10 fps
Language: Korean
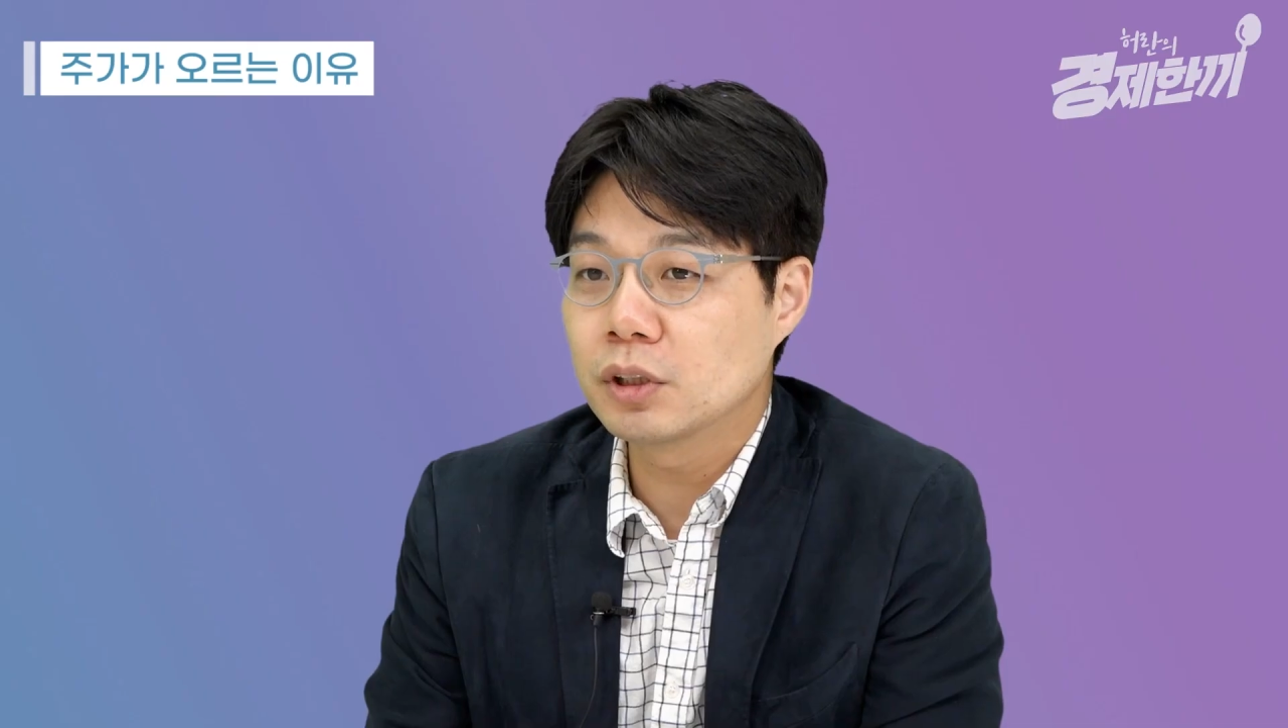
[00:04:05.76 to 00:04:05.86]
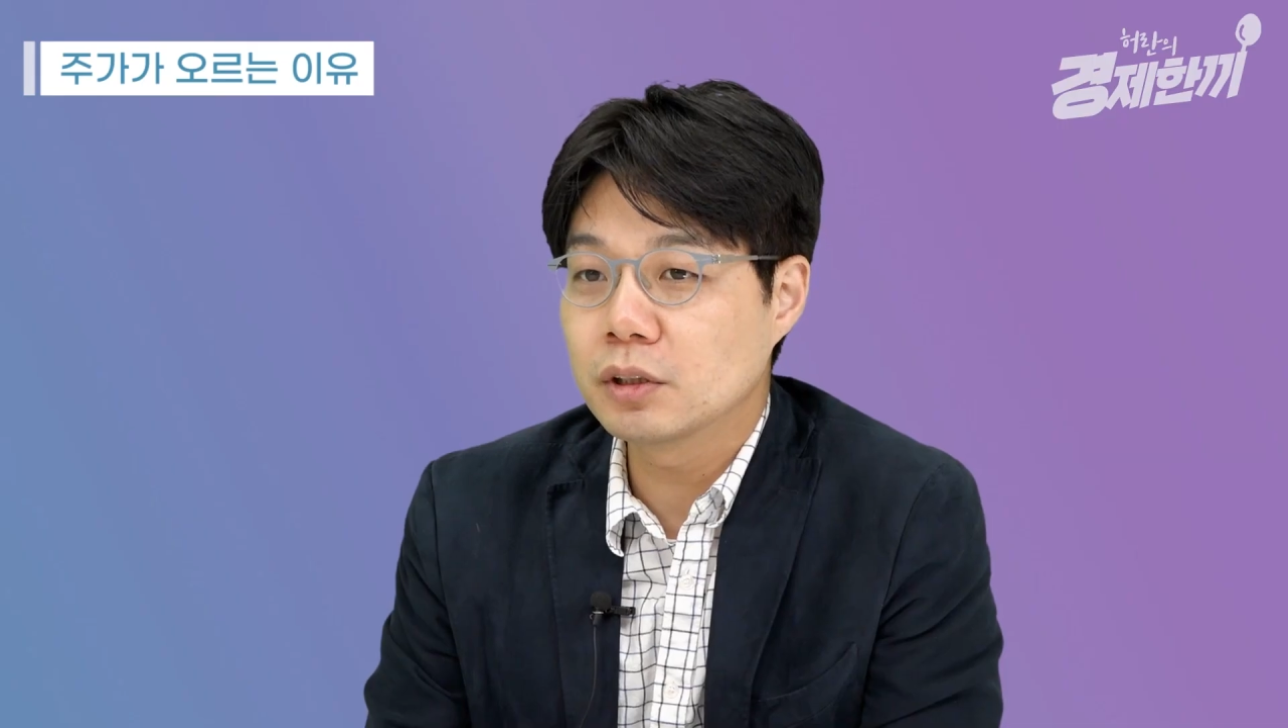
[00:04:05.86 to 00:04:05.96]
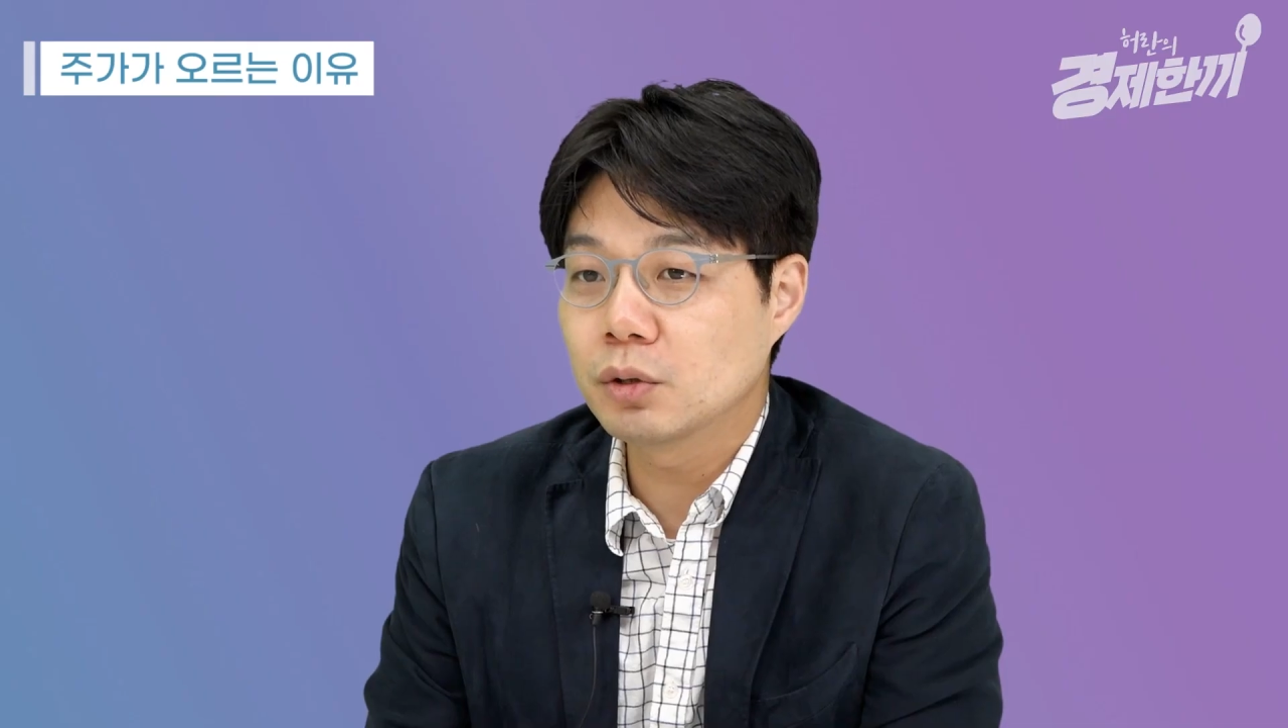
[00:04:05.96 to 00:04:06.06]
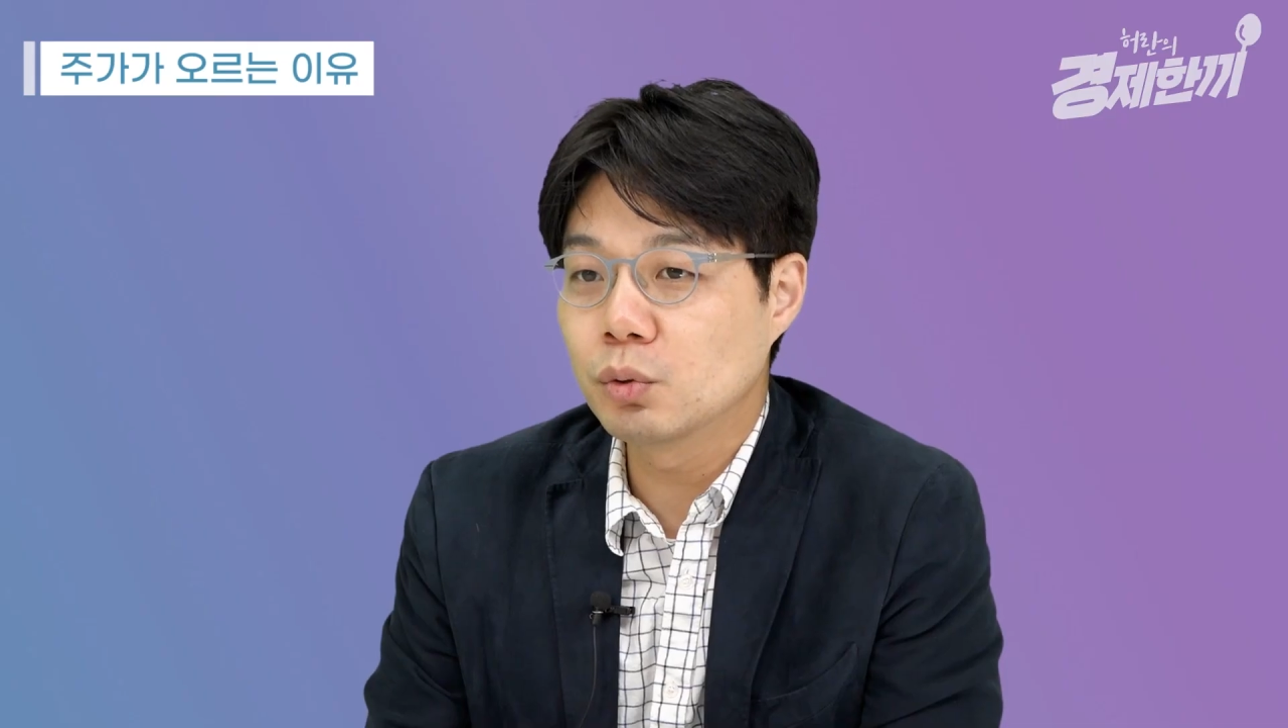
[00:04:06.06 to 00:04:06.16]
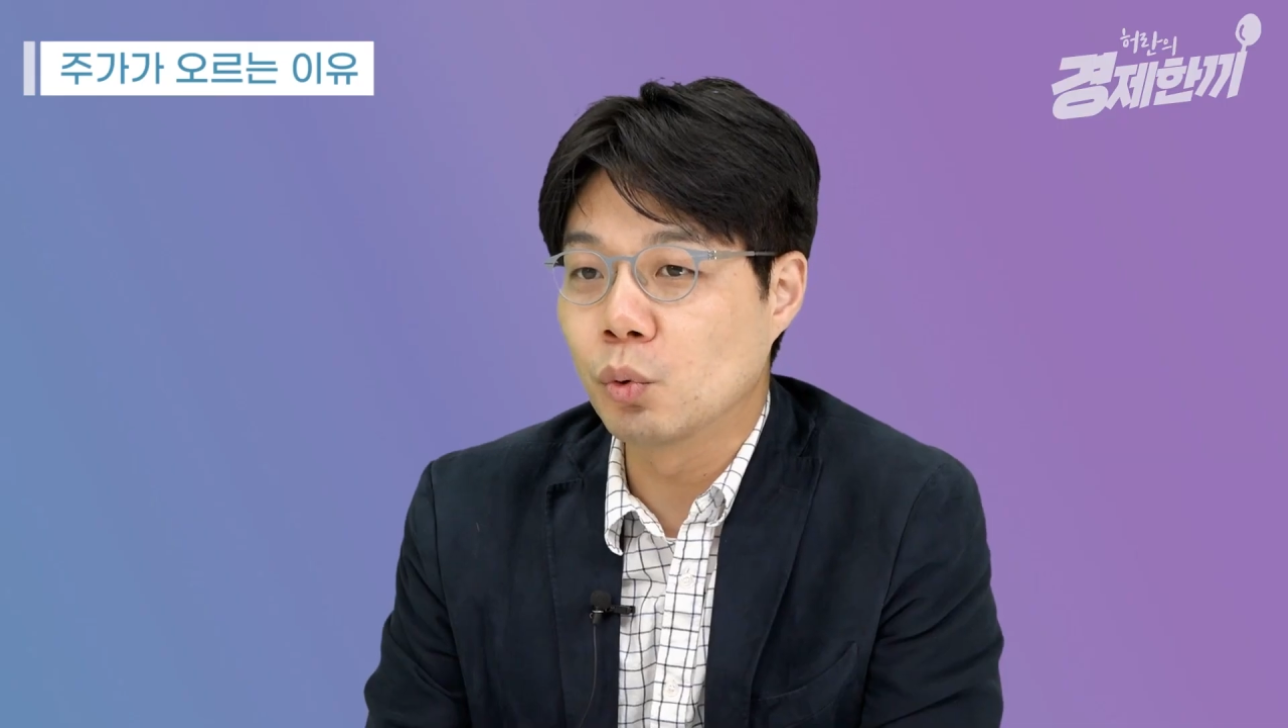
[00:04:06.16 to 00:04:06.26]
실제로